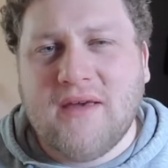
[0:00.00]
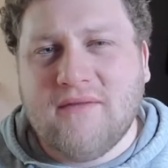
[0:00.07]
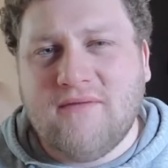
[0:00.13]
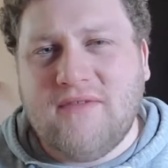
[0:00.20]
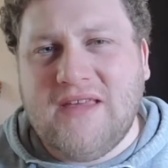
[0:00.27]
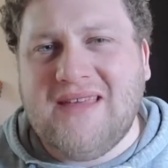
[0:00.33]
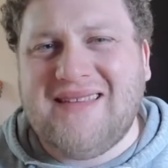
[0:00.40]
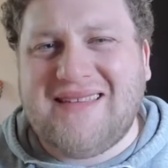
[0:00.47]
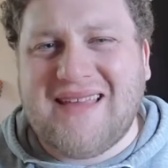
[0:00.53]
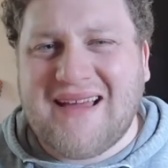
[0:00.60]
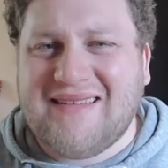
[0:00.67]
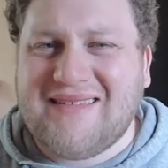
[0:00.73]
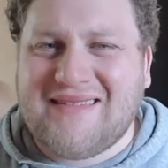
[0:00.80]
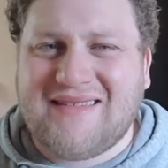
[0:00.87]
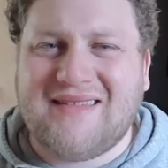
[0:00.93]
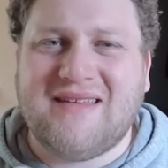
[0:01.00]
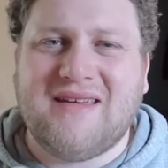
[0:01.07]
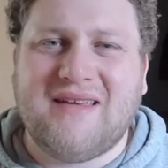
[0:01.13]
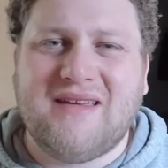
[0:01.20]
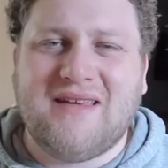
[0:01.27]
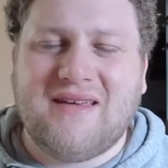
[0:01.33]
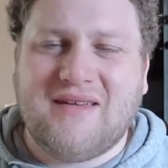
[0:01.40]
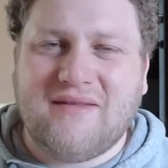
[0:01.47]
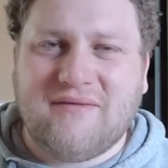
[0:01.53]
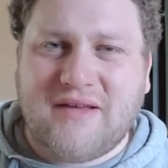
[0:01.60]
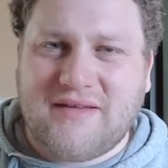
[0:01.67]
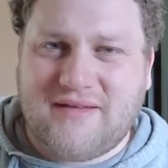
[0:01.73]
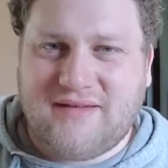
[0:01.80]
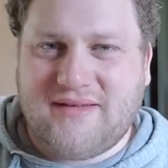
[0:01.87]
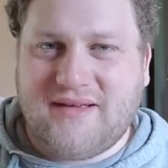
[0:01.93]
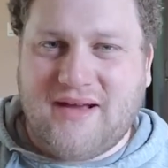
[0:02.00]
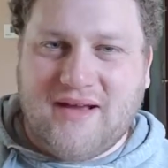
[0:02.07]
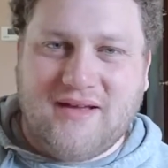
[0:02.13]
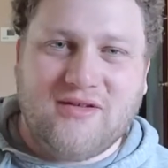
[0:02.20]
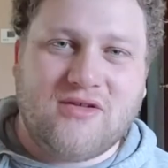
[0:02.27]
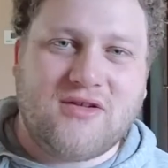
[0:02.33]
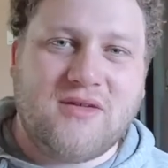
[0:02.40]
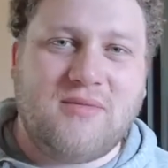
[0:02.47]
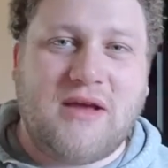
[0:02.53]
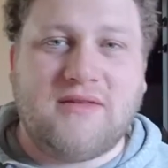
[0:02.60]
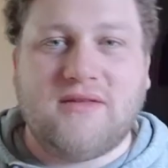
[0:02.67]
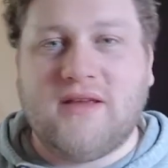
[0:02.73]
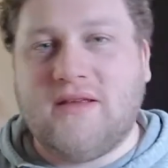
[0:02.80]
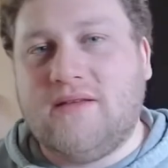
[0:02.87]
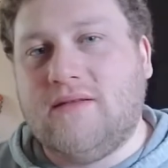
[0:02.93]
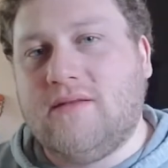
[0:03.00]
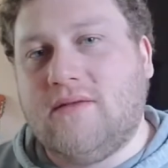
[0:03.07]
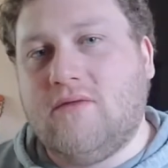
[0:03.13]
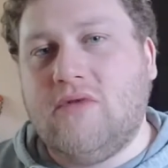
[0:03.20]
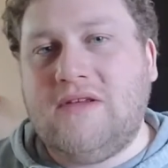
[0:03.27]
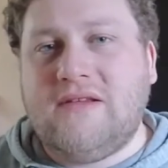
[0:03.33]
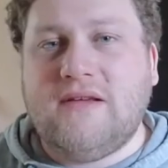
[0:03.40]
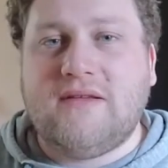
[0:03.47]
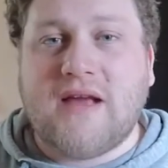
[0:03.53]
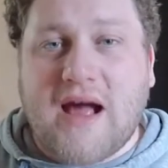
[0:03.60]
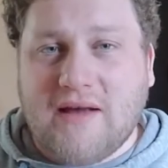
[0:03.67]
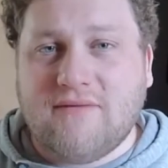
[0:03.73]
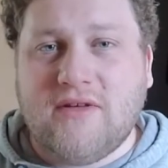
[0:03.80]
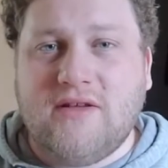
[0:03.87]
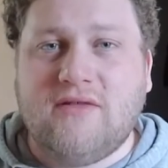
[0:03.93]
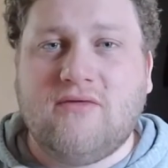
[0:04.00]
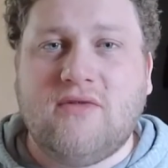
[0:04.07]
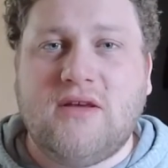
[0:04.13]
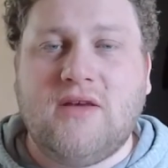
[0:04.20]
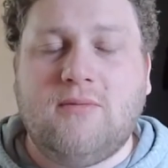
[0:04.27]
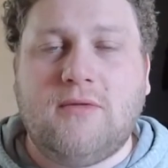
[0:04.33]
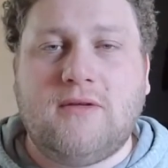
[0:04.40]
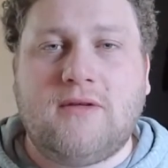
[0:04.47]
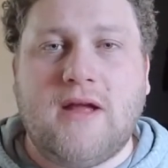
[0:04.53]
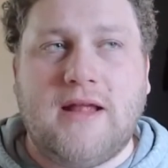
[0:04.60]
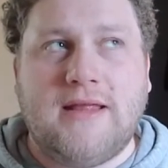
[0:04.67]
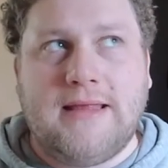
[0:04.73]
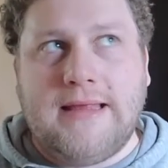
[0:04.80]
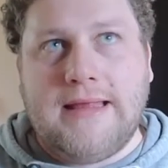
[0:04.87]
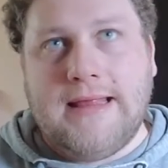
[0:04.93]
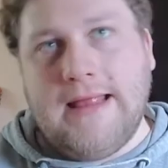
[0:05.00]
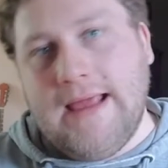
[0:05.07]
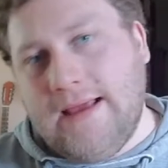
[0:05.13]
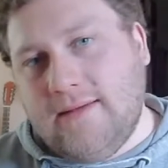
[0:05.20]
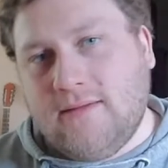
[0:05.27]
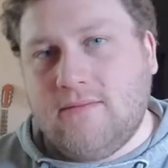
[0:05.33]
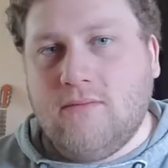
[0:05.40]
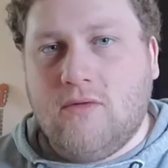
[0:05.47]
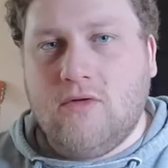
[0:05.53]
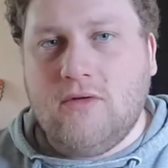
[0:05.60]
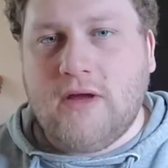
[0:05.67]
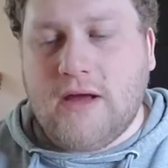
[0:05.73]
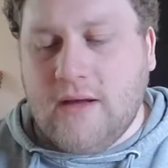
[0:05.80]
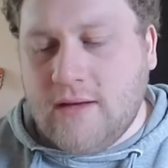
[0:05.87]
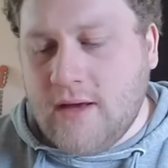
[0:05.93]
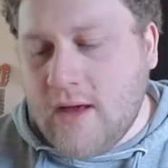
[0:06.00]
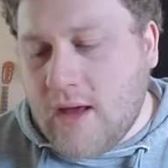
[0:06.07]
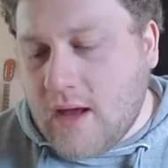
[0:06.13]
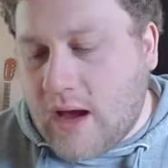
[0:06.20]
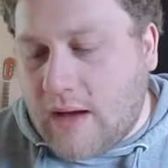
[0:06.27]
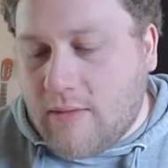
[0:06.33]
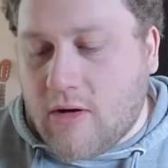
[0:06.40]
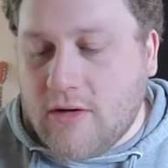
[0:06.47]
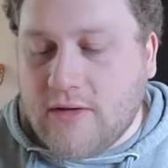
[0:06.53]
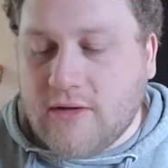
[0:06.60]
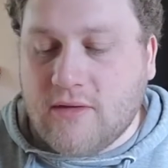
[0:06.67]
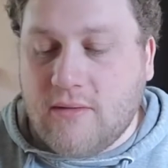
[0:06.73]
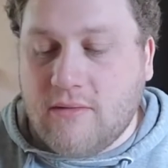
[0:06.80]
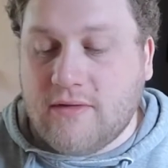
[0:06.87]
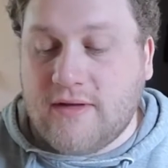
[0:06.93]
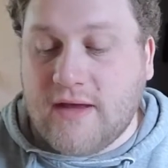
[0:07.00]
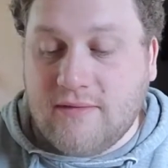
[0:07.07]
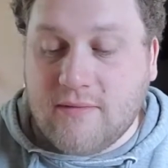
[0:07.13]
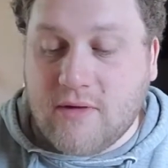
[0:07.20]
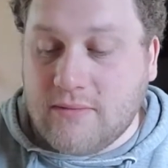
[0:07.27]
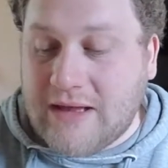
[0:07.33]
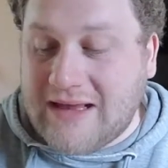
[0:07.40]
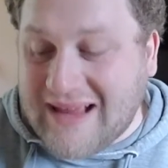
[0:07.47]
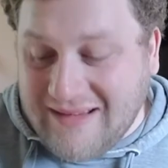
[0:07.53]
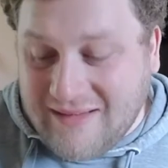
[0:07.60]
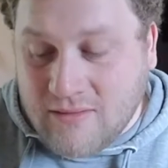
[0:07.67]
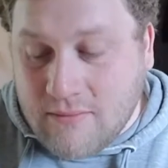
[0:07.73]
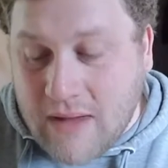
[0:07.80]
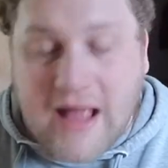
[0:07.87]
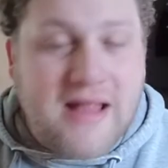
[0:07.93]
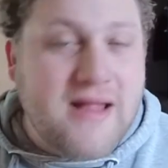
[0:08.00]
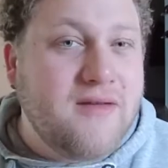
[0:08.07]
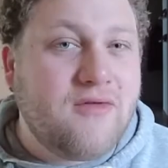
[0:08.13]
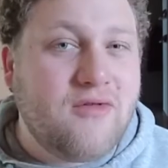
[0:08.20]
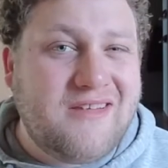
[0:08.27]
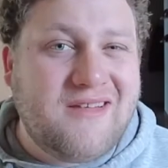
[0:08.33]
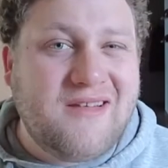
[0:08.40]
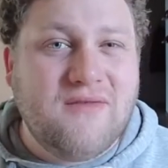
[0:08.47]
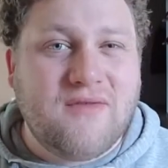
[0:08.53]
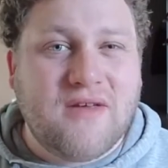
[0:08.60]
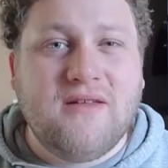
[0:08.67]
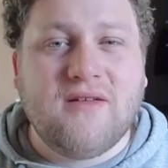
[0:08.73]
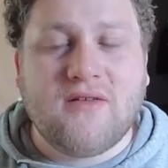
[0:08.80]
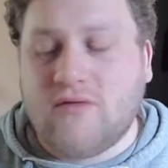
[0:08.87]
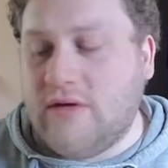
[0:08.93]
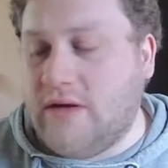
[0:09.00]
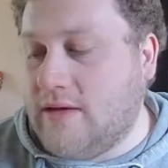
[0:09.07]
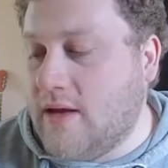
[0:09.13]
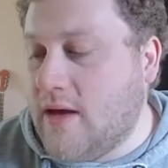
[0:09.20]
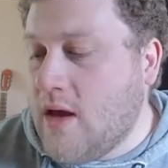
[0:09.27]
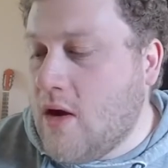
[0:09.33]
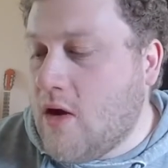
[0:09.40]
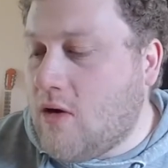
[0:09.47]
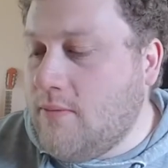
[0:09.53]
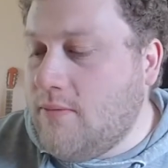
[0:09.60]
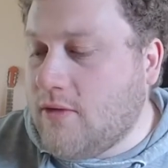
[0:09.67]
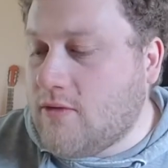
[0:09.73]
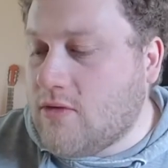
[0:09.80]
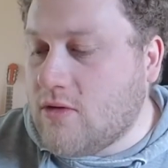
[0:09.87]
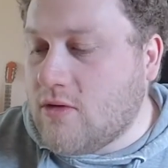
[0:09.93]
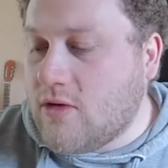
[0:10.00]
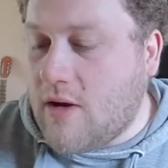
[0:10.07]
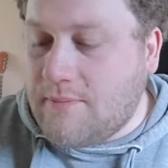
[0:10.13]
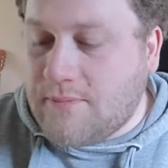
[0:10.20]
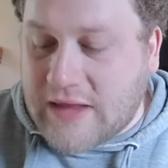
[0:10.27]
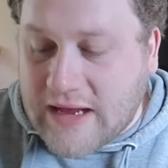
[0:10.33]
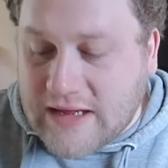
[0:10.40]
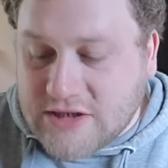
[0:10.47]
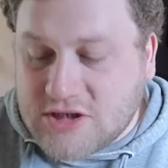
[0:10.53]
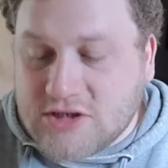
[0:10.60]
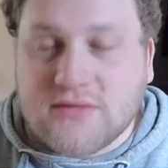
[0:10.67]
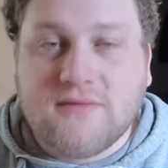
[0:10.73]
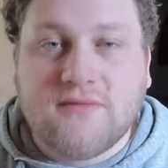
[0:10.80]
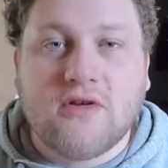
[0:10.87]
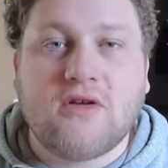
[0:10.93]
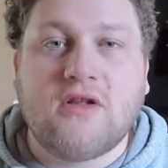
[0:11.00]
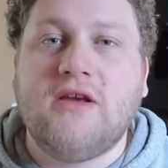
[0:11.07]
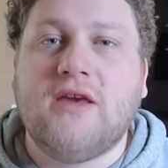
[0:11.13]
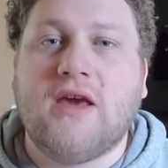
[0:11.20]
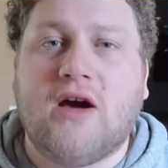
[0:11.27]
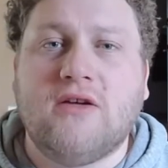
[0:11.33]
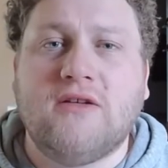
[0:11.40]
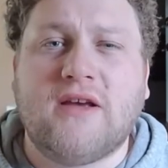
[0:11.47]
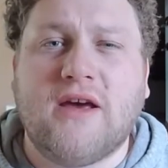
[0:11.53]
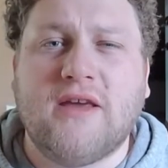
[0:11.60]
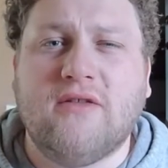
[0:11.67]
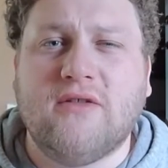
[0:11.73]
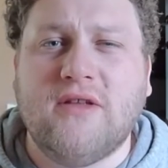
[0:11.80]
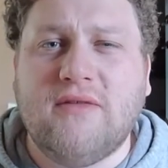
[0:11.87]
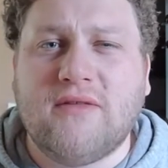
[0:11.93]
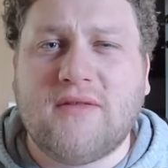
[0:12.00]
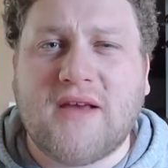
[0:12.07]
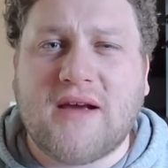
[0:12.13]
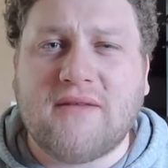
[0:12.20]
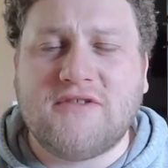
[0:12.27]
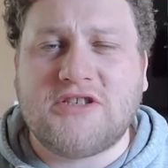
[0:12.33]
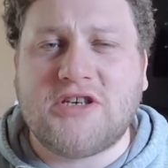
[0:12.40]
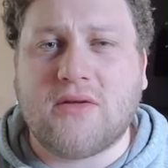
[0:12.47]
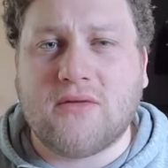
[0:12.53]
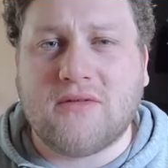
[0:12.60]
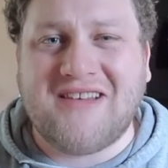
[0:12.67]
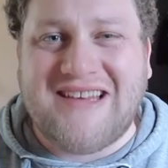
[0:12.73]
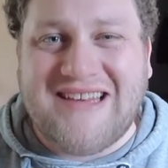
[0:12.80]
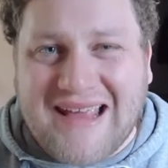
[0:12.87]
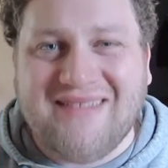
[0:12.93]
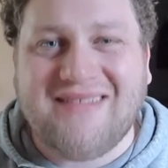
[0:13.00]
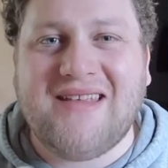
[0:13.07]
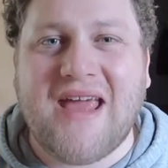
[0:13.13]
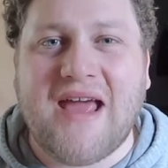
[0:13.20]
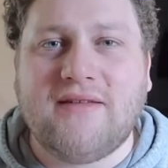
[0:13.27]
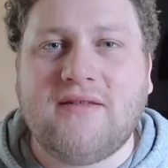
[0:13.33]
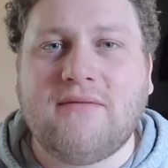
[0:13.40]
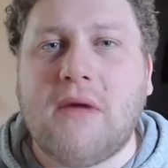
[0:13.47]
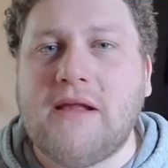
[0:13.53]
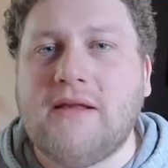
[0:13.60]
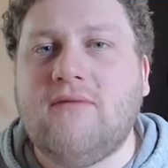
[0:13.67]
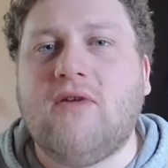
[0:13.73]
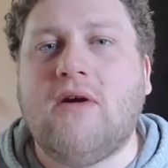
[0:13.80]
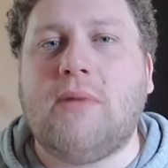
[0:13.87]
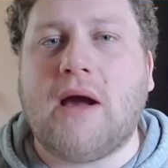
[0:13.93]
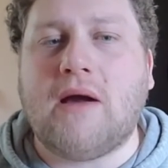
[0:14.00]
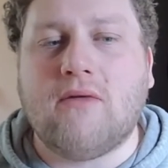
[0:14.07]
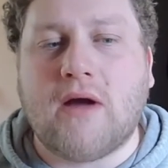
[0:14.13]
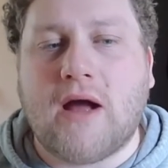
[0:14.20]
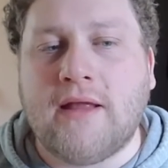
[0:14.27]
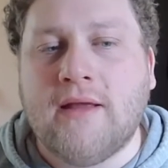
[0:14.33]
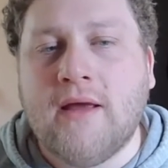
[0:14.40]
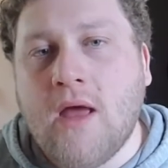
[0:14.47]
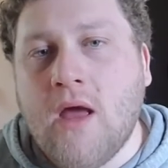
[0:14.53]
wie das, äh, was es da noch gibt. Also den Grizzly Dark Wintergreen gibt es dann nächsten Montag. Aber heute kümmern wir uns erstmal um den ganz normalen Grizzly Wintergreen, um zu gucken, ob das schon wirklich ausreicht. Und ich würde sagen, wir schauen uns jetzt erstmal die Verpackung an